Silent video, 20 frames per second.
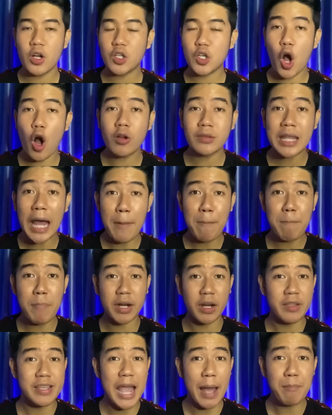Con Thấm mà
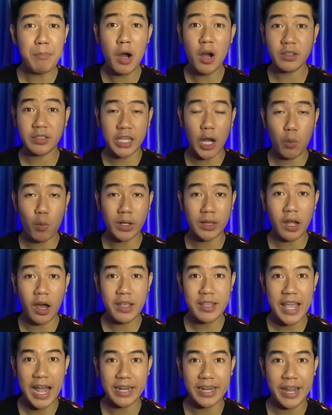nó dám bước chân qua tới
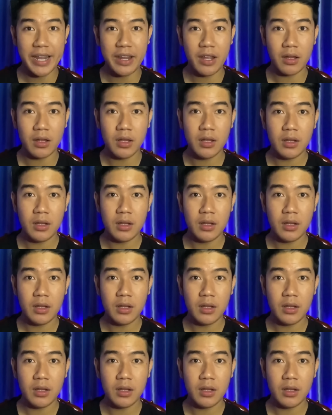nhà này á